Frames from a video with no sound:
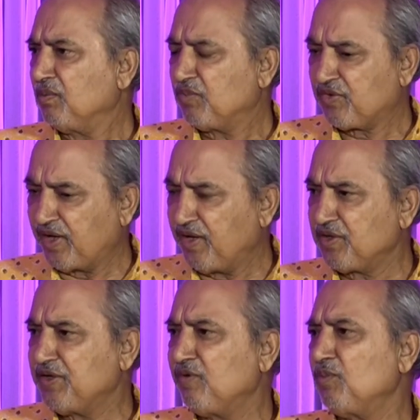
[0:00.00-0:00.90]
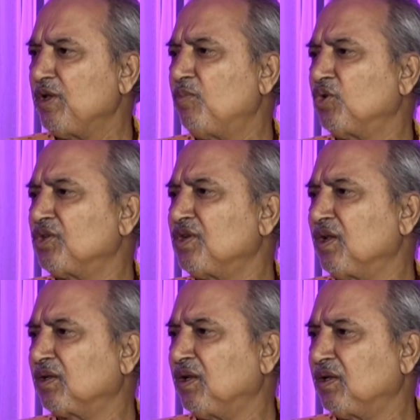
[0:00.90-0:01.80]
मुझे सैनिक जीवन मुझे बहुत अच्छा
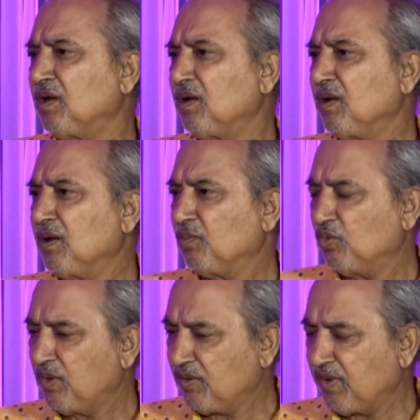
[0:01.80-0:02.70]
लगता था उन्होंने हम्म।